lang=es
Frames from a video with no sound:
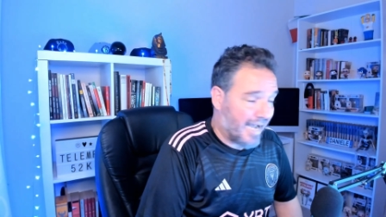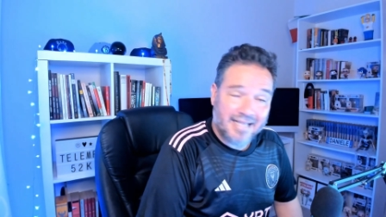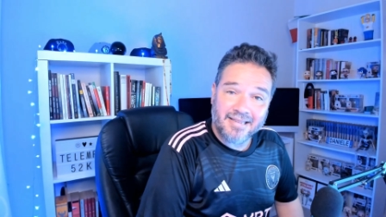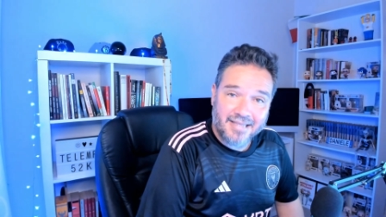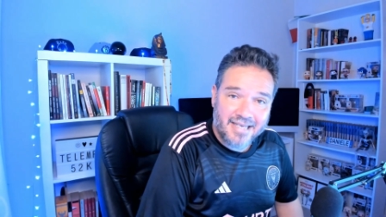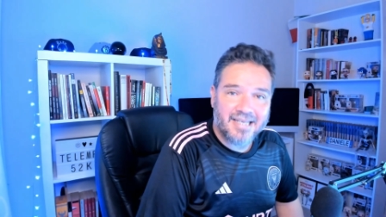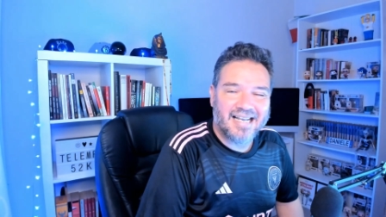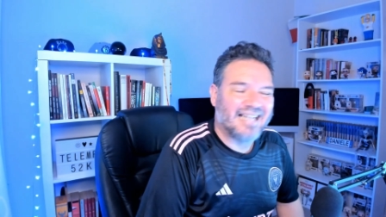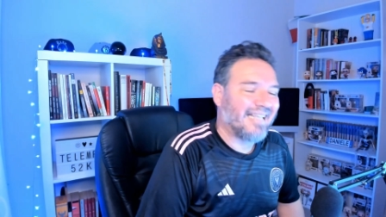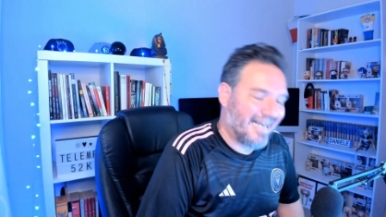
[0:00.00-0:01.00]

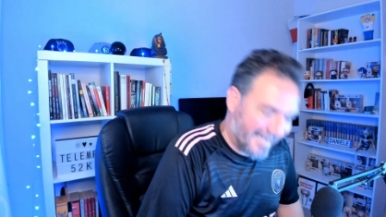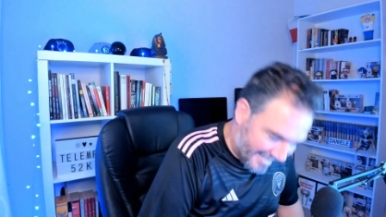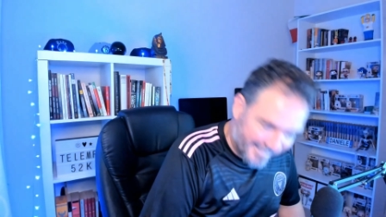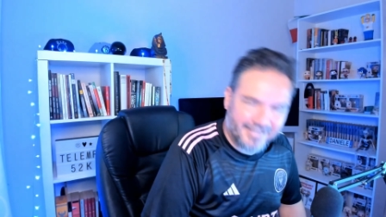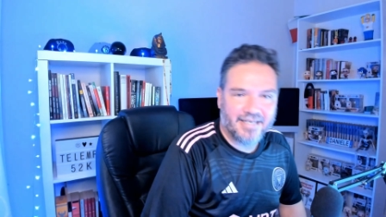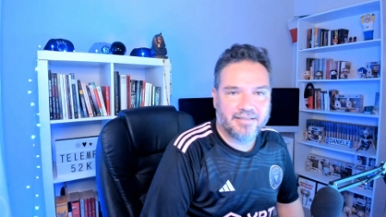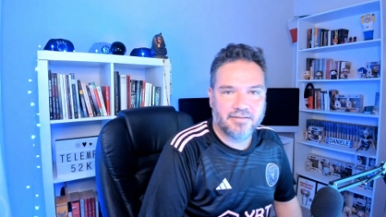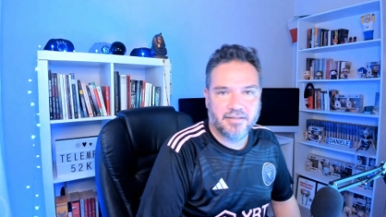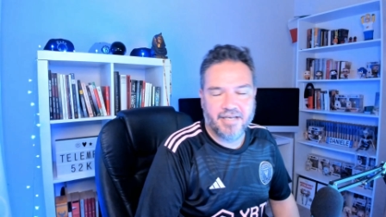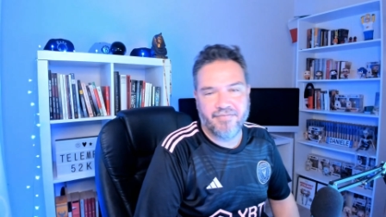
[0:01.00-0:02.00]
Anticatalanista,
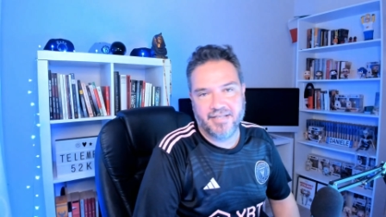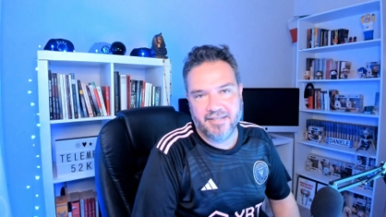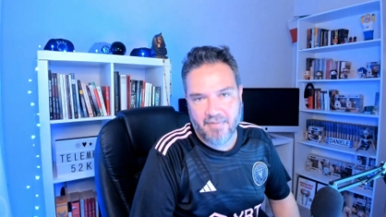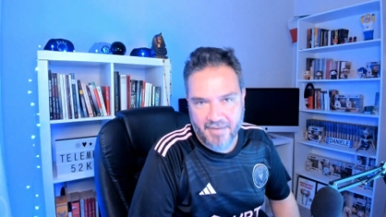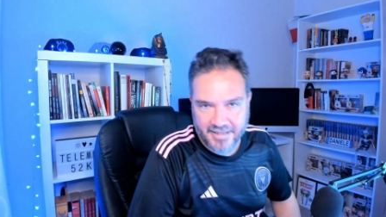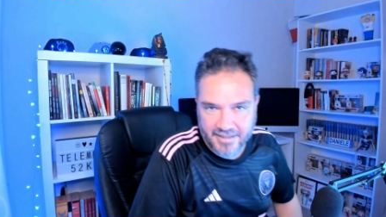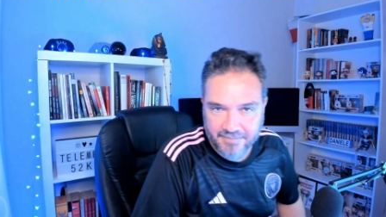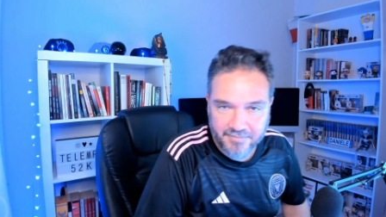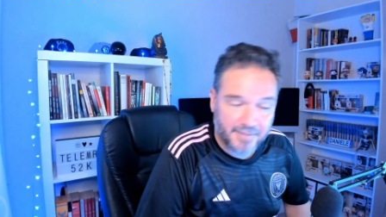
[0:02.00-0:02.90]
efectivamente.